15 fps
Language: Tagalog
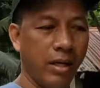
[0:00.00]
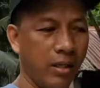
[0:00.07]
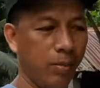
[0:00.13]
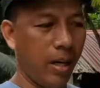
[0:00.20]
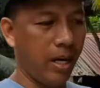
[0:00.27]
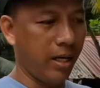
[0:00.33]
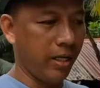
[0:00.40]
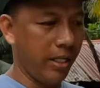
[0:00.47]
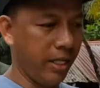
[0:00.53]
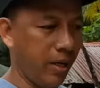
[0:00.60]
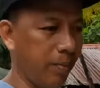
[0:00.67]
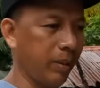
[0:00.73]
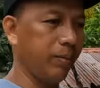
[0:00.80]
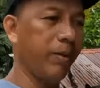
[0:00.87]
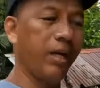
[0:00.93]
Yan mga
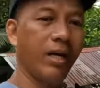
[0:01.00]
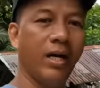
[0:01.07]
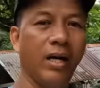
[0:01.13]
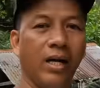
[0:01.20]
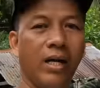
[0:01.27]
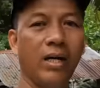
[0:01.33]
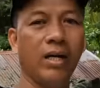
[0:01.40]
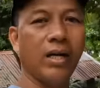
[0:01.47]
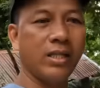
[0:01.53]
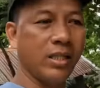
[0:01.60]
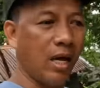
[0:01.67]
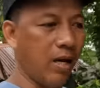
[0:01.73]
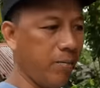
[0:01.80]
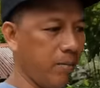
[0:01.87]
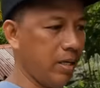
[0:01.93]
kalingap at mga
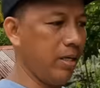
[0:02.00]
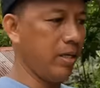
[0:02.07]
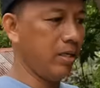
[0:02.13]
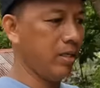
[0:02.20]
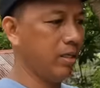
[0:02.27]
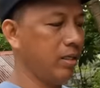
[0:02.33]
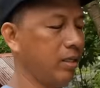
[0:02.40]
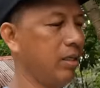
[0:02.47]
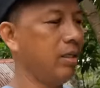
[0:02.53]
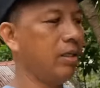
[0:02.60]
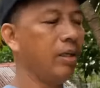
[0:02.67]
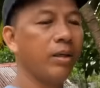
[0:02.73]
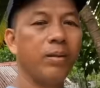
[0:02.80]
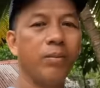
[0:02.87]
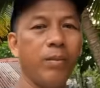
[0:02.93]
kasama
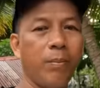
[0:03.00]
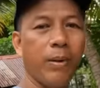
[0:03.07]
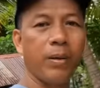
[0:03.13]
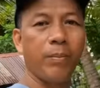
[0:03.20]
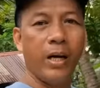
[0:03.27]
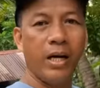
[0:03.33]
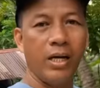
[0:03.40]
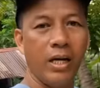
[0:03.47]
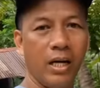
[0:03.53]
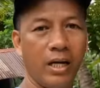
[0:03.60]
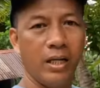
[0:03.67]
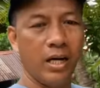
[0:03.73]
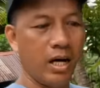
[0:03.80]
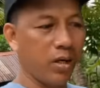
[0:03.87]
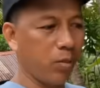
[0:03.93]

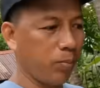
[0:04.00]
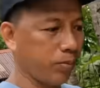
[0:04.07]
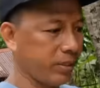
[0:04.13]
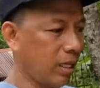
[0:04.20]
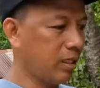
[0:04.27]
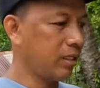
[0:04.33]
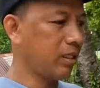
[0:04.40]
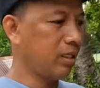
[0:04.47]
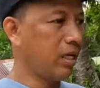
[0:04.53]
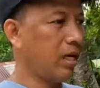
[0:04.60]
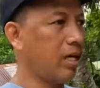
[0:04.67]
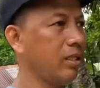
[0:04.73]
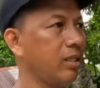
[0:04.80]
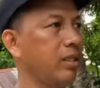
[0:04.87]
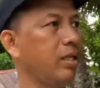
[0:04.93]
Mapagpala ang araw po sa ating
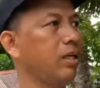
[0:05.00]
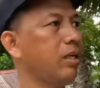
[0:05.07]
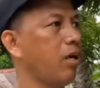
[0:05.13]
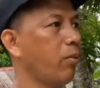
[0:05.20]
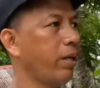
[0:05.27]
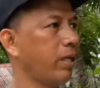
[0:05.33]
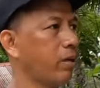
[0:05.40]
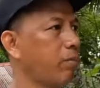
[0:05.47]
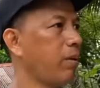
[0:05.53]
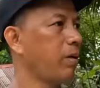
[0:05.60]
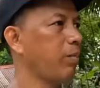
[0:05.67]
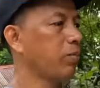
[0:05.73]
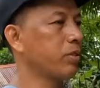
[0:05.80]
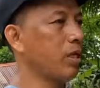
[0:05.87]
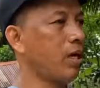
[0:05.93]
lahat Yan uh, ah, welcome back
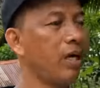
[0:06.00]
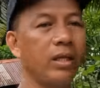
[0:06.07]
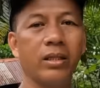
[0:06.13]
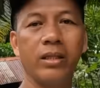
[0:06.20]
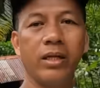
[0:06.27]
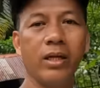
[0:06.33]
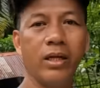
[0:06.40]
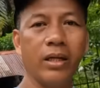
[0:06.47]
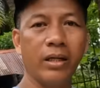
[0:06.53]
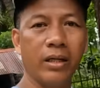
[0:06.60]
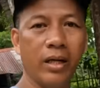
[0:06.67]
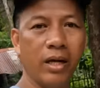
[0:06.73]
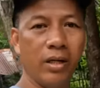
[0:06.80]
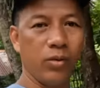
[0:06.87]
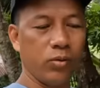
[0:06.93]
po sa
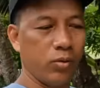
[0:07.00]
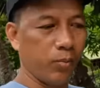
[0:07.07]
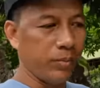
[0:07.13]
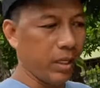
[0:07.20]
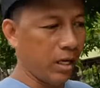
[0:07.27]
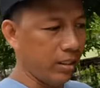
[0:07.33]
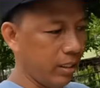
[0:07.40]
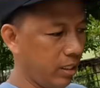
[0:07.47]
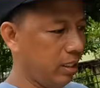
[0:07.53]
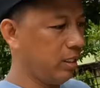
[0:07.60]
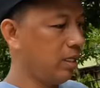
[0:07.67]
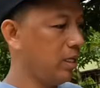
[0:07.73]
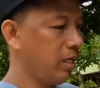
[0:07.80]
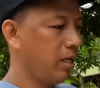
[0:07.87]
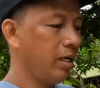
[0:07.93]
ating uh, YouTube channel
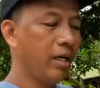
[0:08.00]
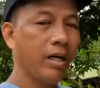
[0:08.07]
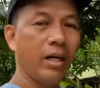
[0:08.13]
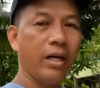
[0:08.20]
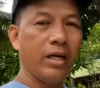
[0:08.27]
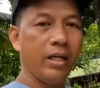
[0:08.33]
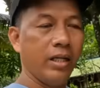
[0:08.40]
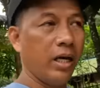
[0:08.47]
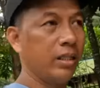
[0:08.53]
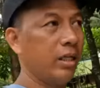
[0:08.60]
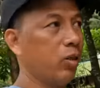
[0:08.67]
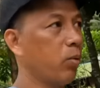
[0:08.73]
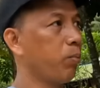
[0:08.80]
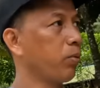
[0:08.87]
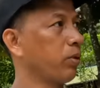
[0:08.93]
Yan
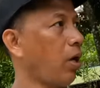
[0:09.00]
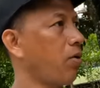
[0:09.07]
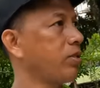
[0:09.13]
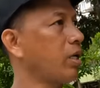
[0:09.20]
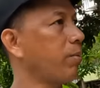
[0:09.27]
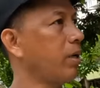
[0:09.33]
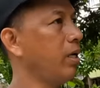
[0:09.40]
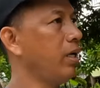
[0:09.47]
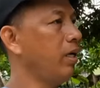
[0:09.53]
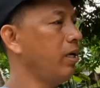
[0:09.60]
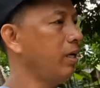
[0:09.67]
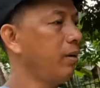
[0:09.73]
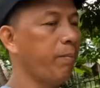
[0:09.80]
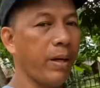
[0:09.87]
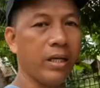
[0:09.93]
nandito ah, po tayo sa
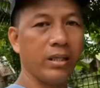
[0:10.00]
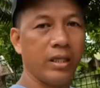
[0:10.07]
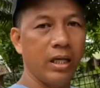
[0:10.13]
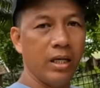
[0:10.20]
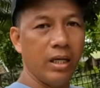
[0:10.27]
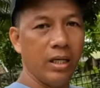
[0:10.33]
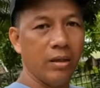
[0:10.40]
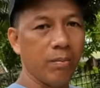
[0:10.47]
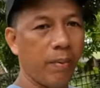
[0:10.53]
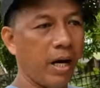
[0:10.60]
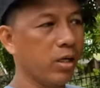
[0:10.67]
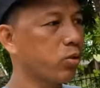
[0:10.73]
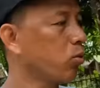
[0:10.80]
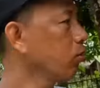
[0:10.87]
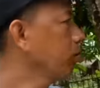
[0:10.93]
may parting
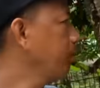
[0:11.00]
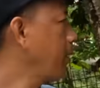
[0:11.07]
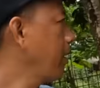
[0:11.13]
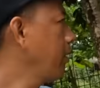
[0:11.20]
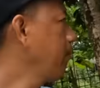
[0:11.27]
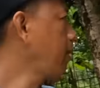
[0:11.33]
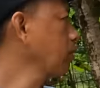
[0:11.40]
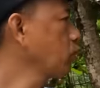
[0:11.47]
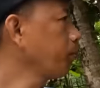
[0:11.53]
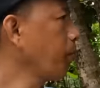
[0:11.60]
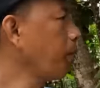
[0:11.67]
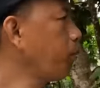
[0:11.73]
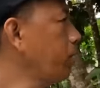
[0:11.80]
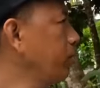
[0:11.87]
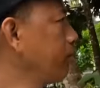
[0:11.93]
basod pa, Basod
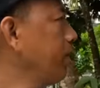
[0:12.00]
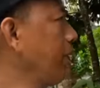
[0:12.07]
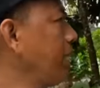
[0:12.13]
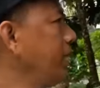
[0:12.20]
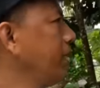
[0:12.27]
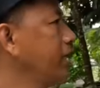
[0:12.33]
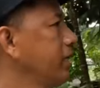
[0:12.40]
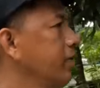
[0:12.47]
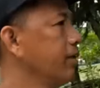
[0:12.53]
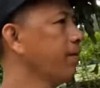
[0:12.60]
pa po ito Nay